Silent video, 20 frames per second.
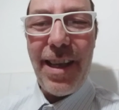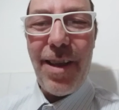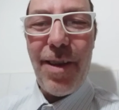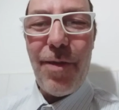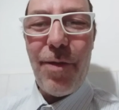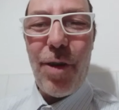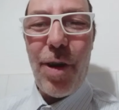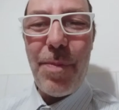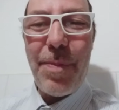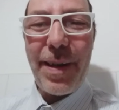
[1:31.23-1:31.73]

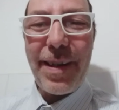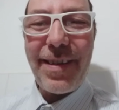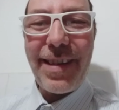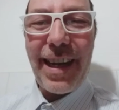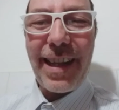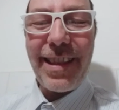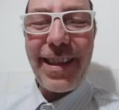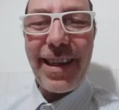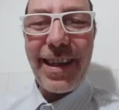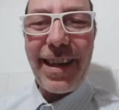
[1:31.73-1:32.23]
Voi
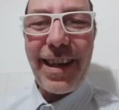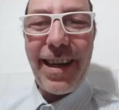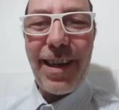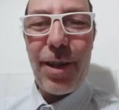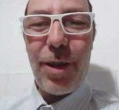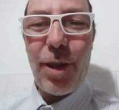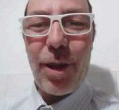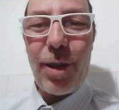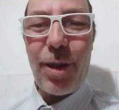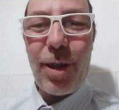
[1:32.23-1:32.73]
pensate che
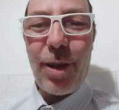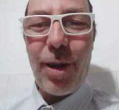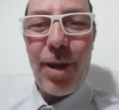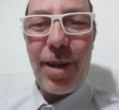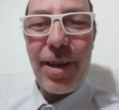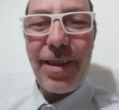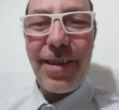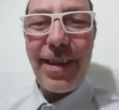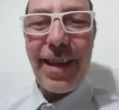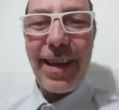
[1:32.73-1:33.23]
il
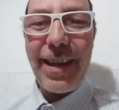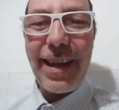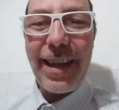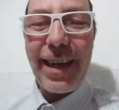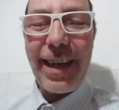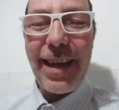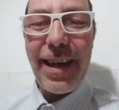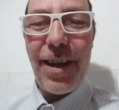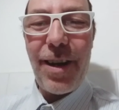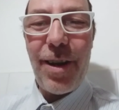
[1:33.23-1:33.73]
dottor
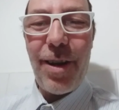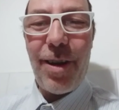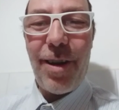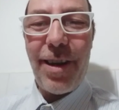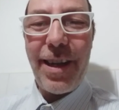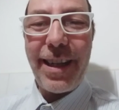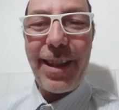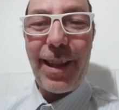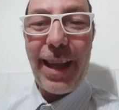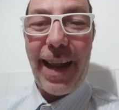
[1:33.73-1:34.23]

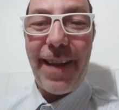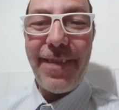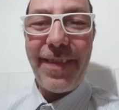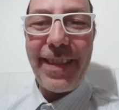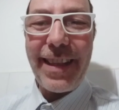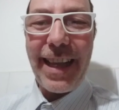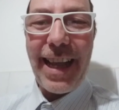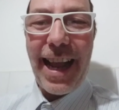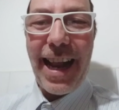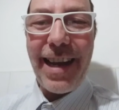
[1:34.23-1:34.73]
Zangrillo e
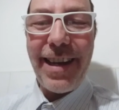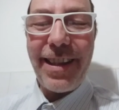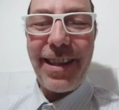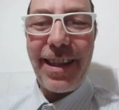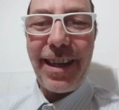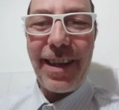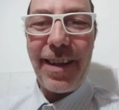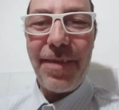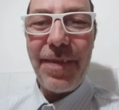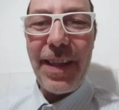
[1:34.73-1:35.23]
tanti
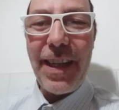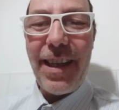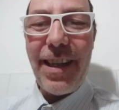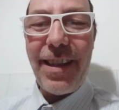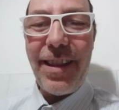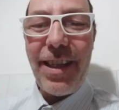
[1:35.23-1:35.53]
altri